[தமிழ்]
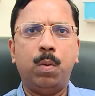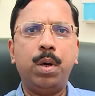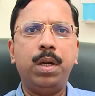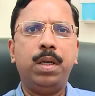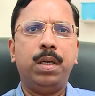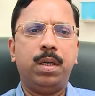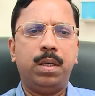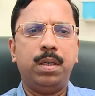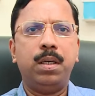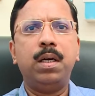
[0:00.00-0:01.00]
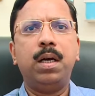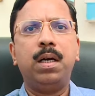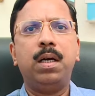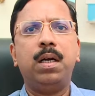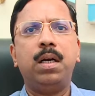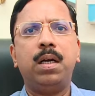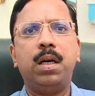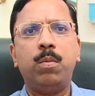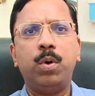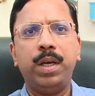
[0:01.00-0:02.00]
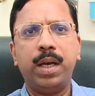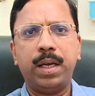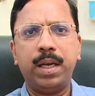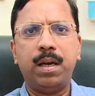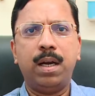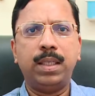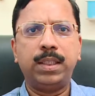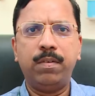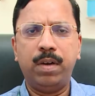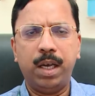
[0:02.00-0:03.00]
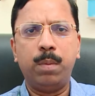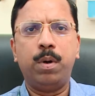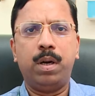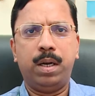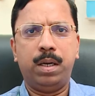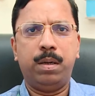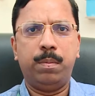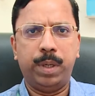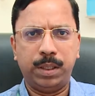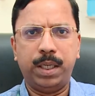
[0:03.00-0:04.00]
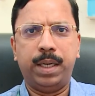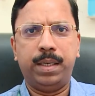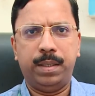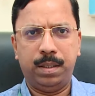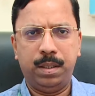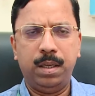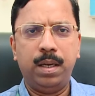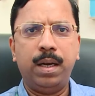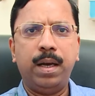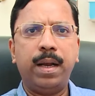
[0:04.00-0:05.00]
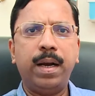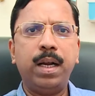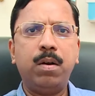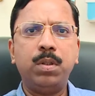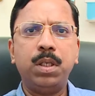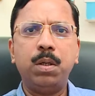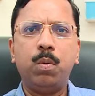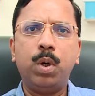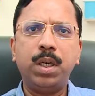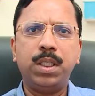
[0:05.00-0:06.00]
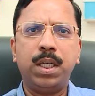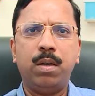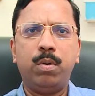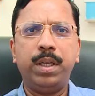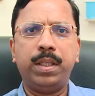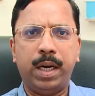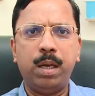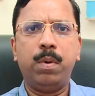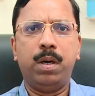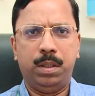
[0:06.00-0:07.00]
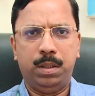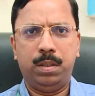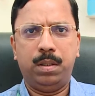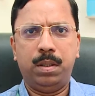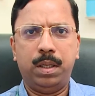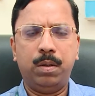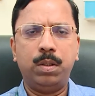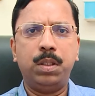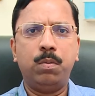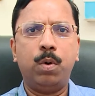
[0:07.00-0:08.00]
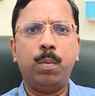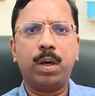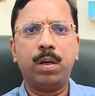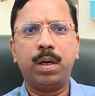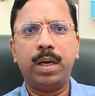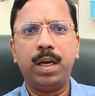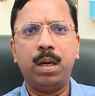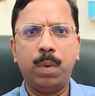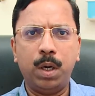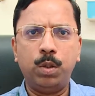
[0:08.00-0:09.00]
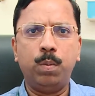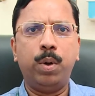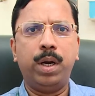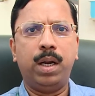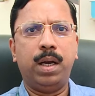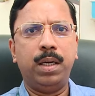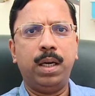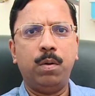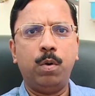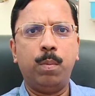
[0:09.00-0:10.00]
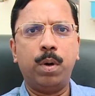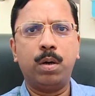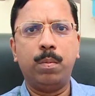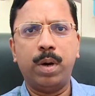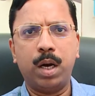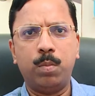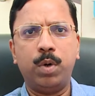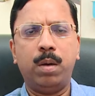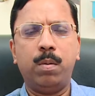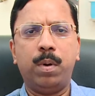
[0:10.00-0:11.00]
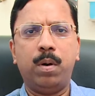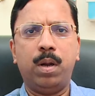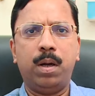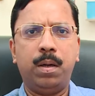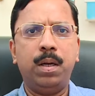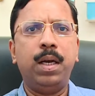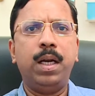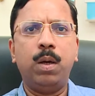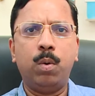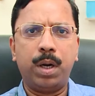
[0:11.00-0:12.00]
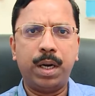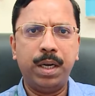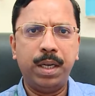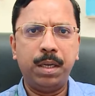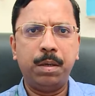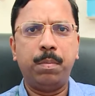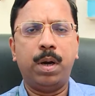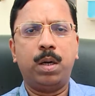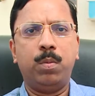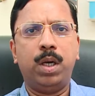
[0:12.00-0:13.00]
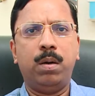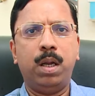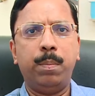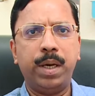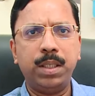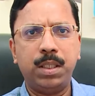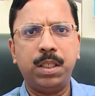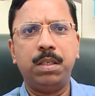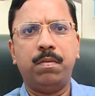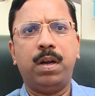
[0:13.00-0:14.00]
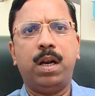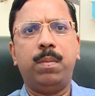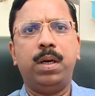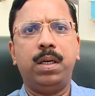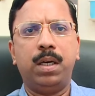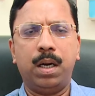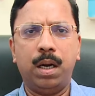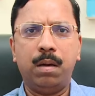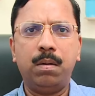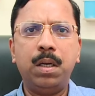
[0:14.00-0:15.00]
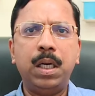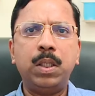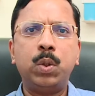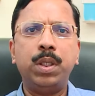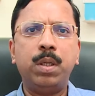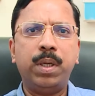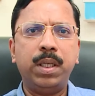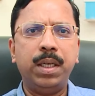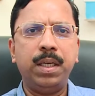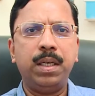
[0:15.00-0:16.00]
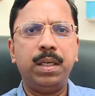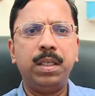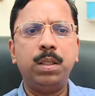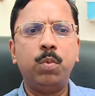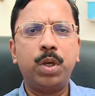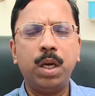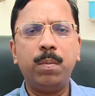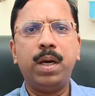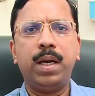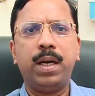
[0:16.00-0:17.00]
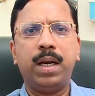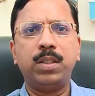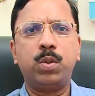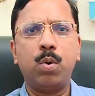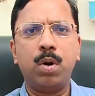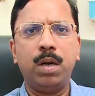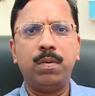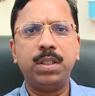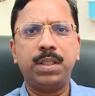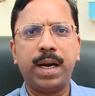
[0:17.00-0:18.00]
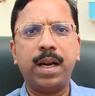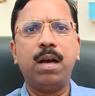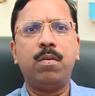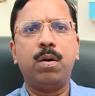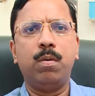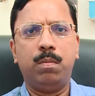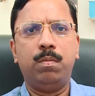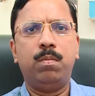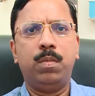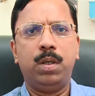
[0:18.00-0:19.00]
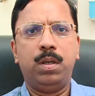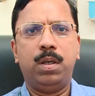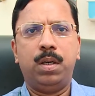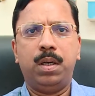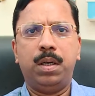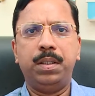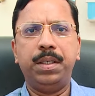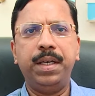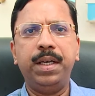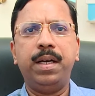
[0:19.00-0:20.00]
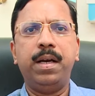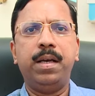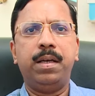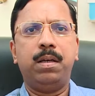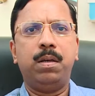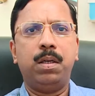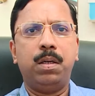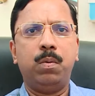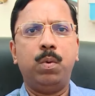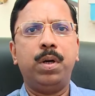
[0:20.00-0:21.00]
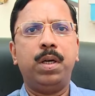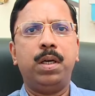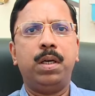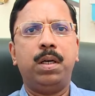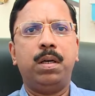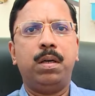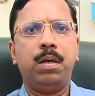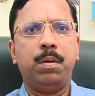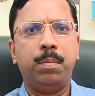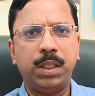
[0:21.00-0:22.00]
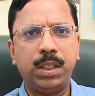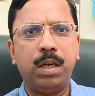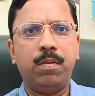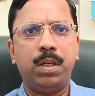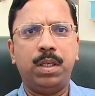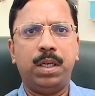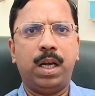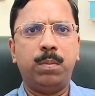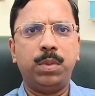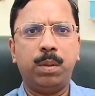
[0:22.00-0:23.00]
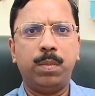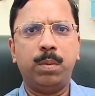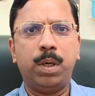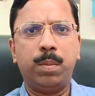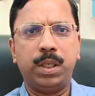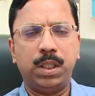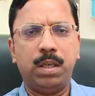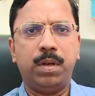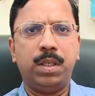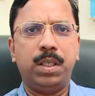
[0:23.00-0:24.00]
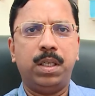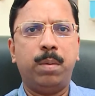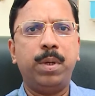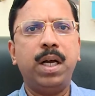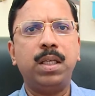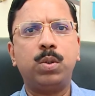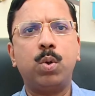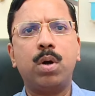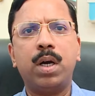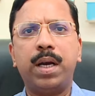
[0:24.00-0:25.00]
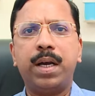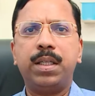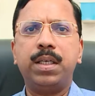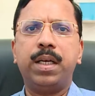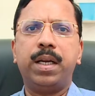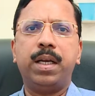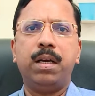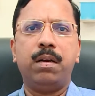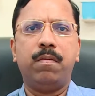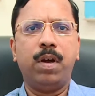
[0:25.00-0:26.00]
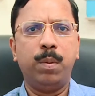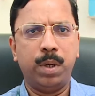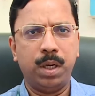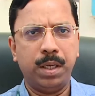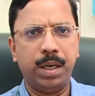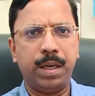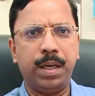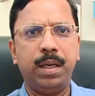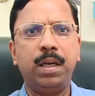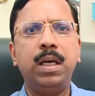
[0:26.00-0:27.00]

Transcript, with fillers: ஒன்று நம்மளுடைய கை கால் அசைவில் ஏற்படுற பிரச்சனை ரெண்டாவது உணர்ச்சிகளுடைய தடைபாடு அதாவது ஒரு பக்கம் கை கால் மறுத்து போயிடலாம் இல்லை ஒரு பக்கம் பார்க்க முடியாமல் போகலாம் இல்லை ஒரு கண் பார்க்க முடியாமலாம் பேச்சு வராமல் இருக்கலாம் ஸோ இந்த மாதிரி இது முக்கியமாக என்னென்னா ஸ்ட்ரோக்கில் வந்து சடனாக வரும் திடீர்னு ஒரு பிரச்சனை வருது நரம்பு சம்மந்தப்பட்ட பிரச்சனை வருது அப்படின்னா அது ஸ்ட்ரோக்காக இருக்கிறதுக்கு நிறைய வாய்ப்புகள் இருக்குது